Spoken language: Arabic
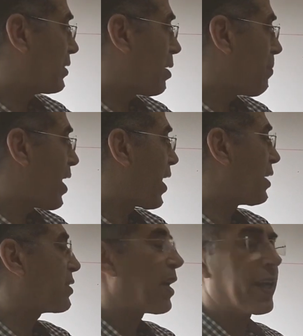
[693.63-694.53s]
للزمان
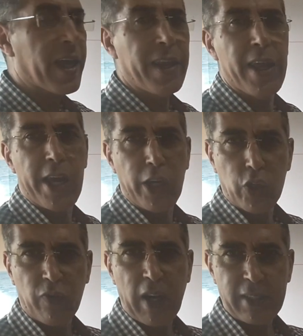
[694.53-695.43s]
عنترة كان
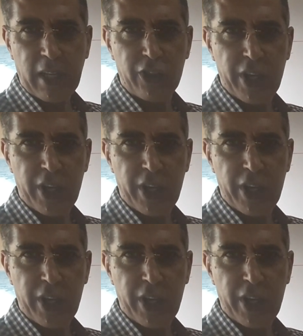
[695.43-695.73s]
يعيش في العصر